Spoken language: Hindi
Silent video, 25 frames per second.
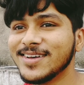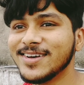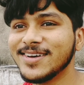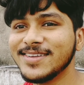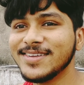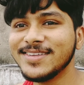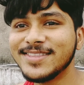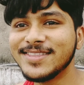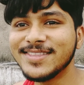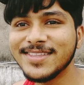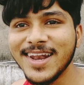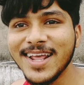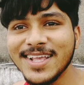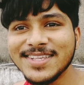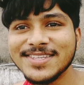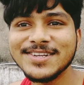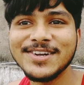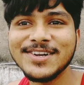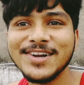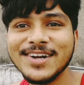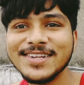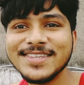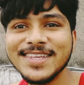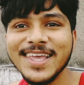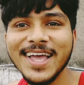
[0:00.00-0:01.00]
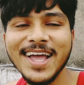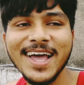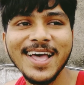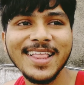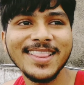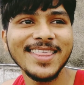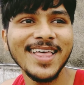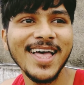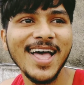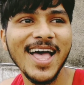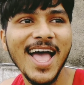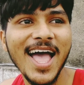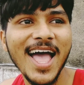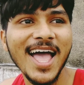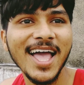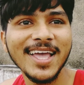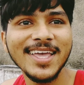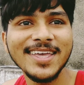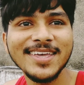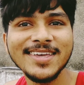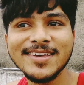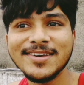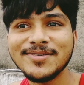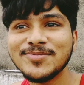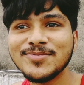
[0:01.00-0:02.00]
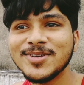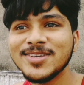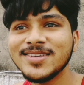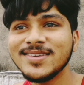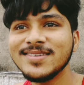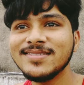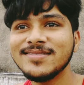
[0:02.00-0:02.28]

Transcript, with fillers: इतना से डर जाएगा तो आगे अभी